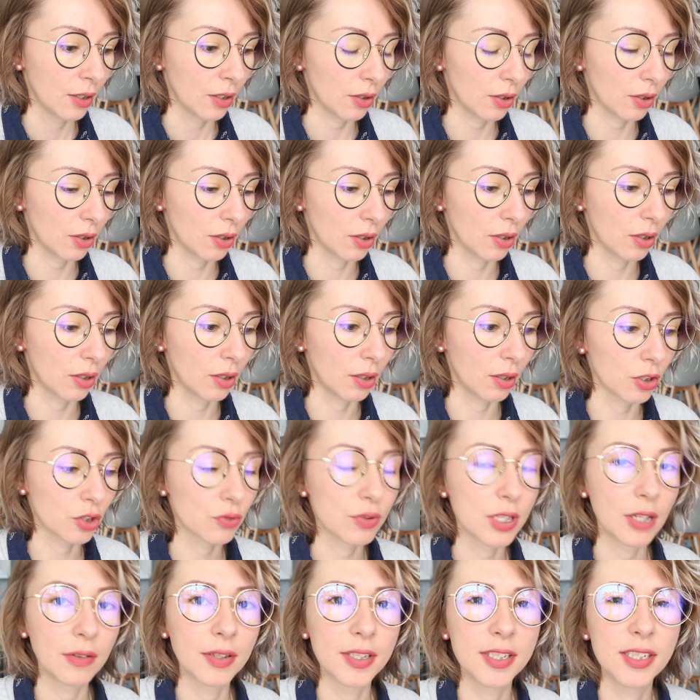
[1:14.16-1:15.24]
je
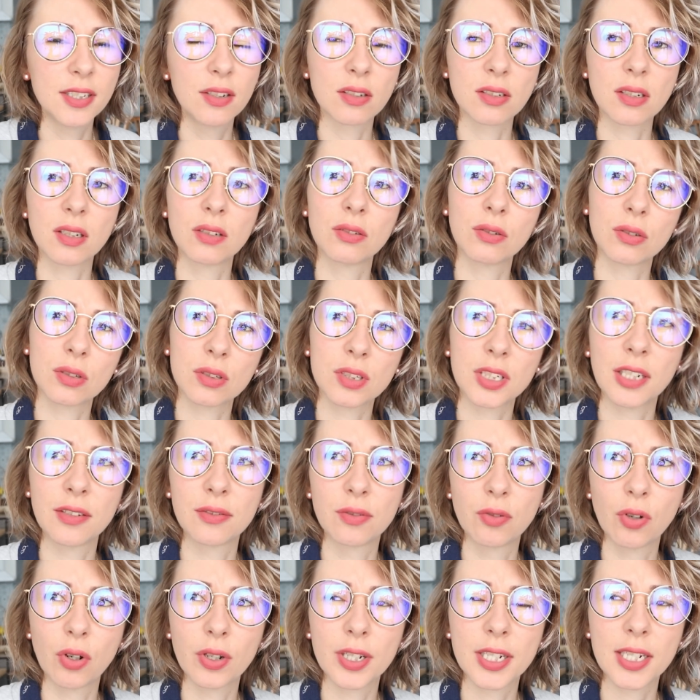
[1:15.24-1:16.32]
vous avais dit dans un ancien
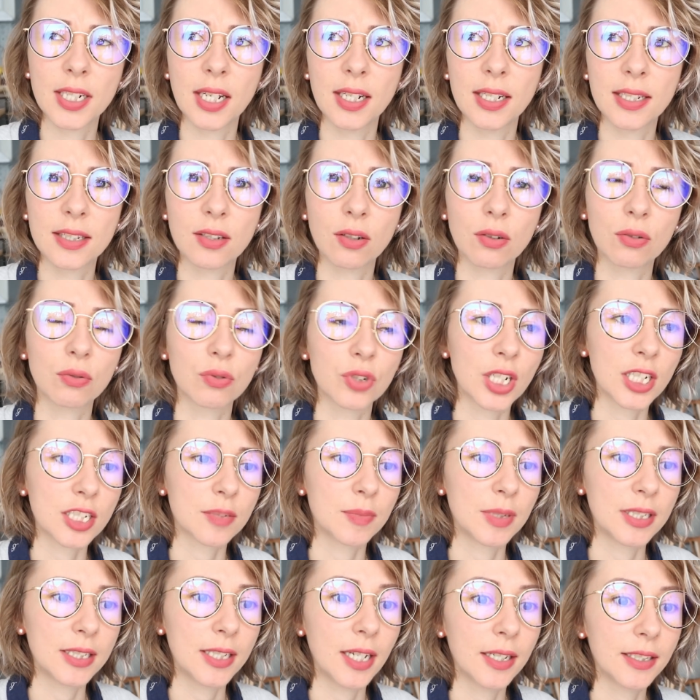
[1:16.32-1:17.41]
vlog qu'il allait être en congé la
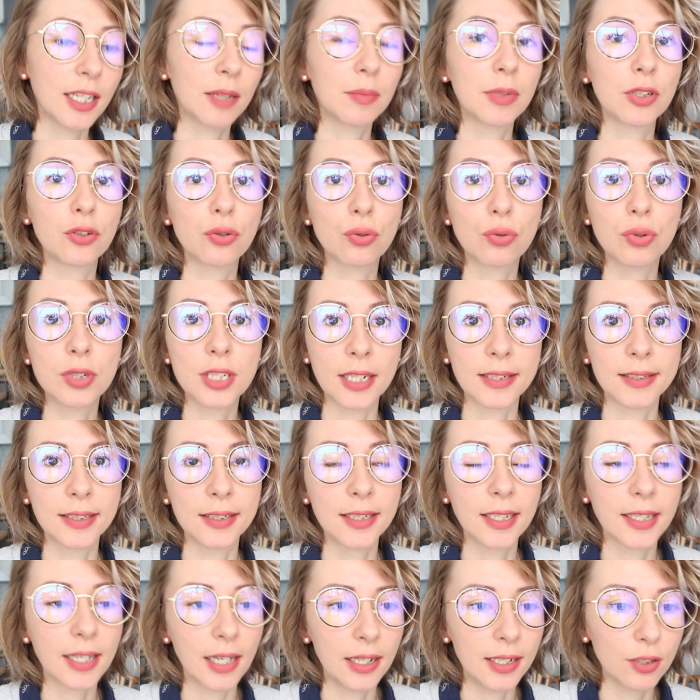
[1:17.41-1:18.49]
semaine dernière, mais du coup ça a été
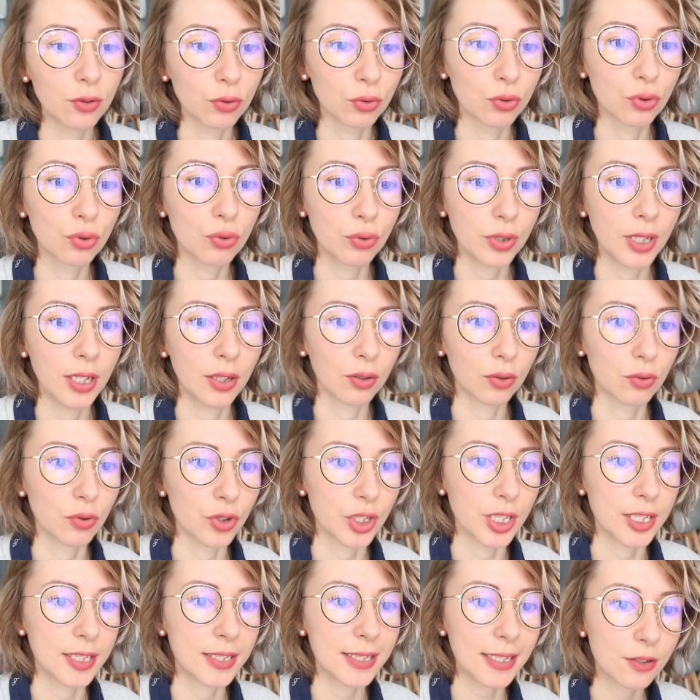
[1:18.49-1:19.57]
décalé, donc du coup il est en
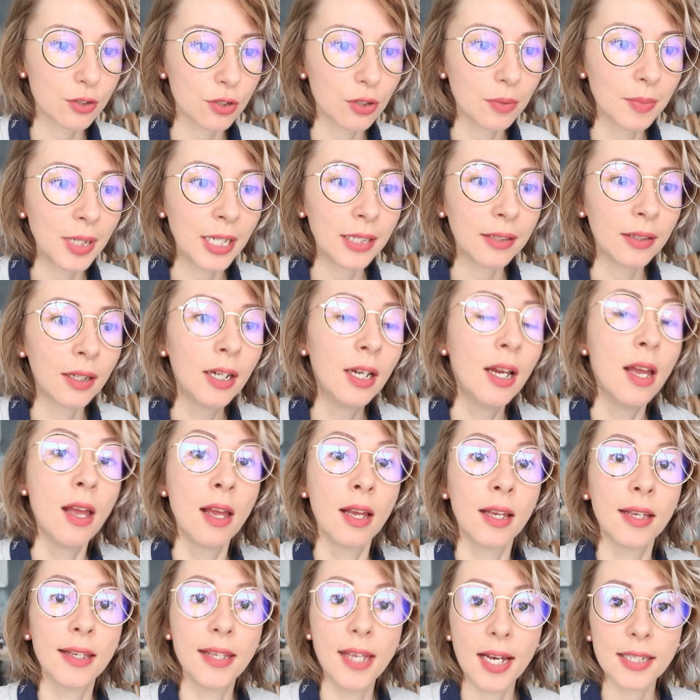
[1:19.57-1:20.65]
congé cette semaine.
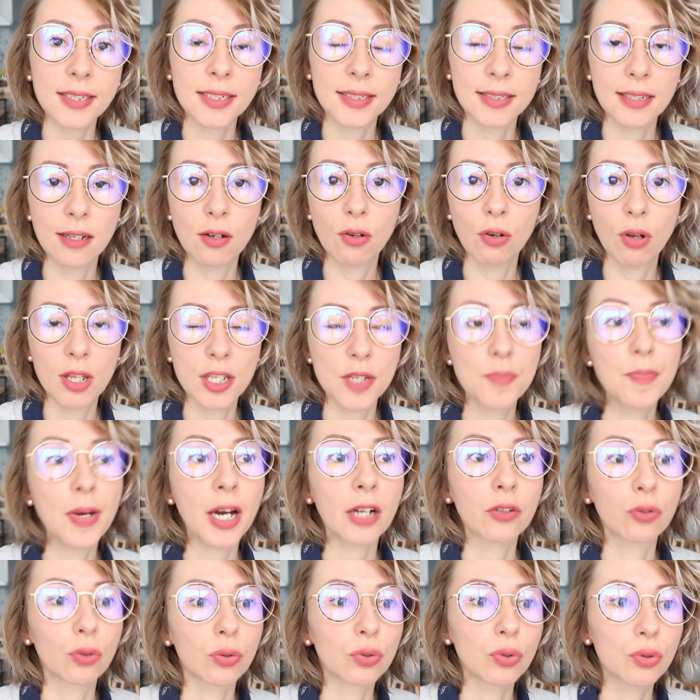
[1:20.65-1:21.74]
Hier c'était le lundi de
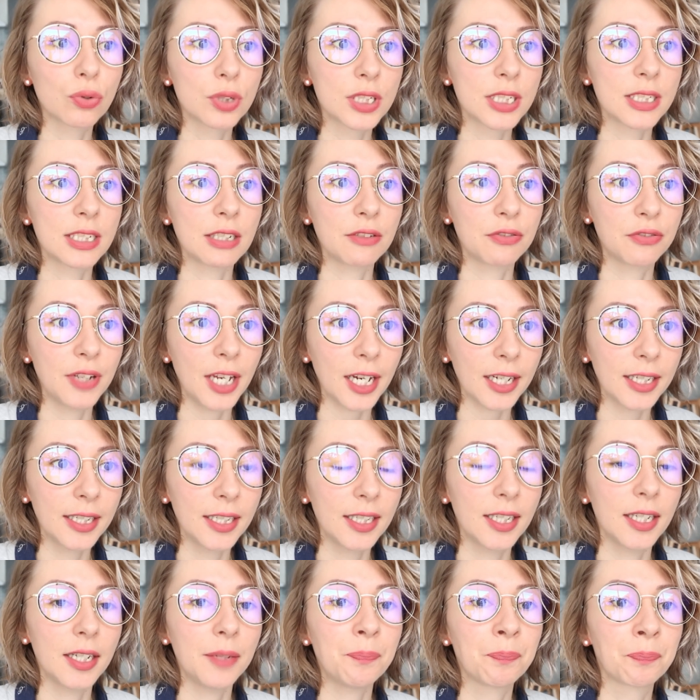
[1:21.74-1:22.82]
Pâques, donc du coup c'était
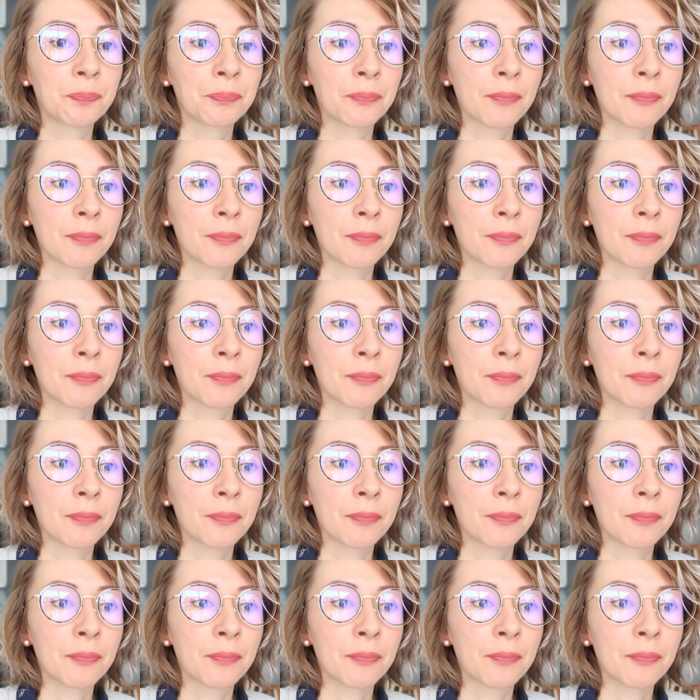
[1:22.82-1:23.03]
férié.